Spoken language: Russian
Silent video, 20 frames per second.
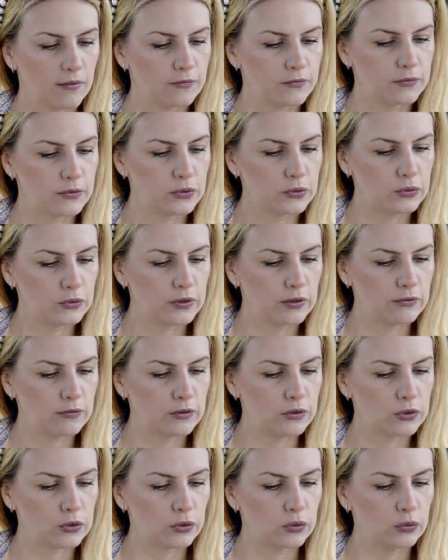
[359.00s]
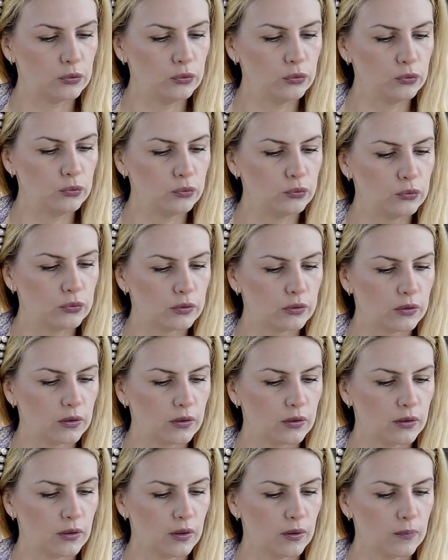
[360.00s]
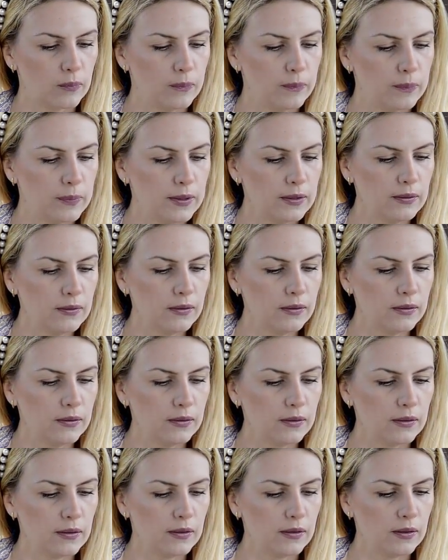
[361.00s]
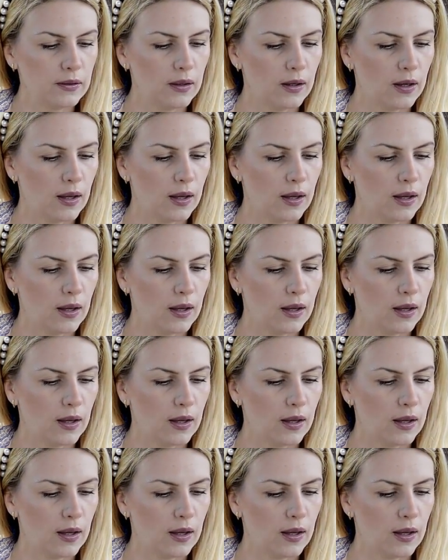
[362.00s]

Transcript: Все, я вижу Nude Pink,